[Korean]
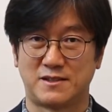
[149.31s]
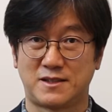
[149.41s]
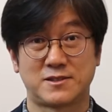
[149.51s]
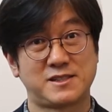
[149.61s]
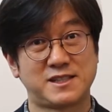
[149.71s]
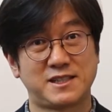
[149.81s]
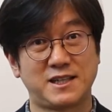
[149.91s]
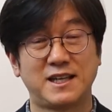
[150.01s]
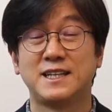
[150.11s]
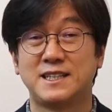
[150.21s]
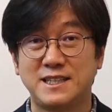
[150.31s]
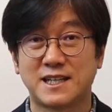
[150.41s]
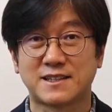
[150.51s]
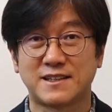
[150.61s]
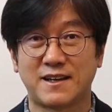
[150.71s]
그래서 실제
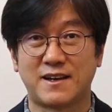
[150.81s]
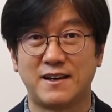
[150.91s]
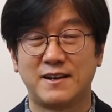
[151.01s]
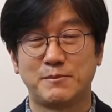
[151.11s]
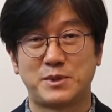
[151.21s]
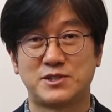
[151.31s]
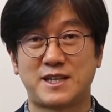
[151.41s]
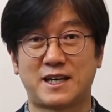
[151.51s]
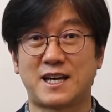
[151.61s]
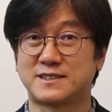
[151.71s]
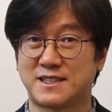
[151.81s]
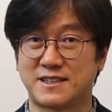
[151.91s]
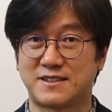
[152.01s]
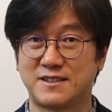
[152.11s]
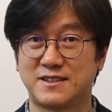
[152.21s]
2학기에 비누스 대학의
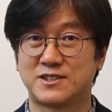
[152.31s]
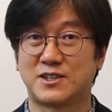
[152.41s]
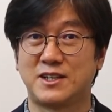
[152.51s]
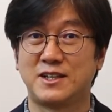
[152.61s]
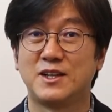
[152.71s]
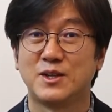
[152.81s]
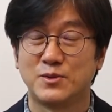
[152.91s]
학생들은 저희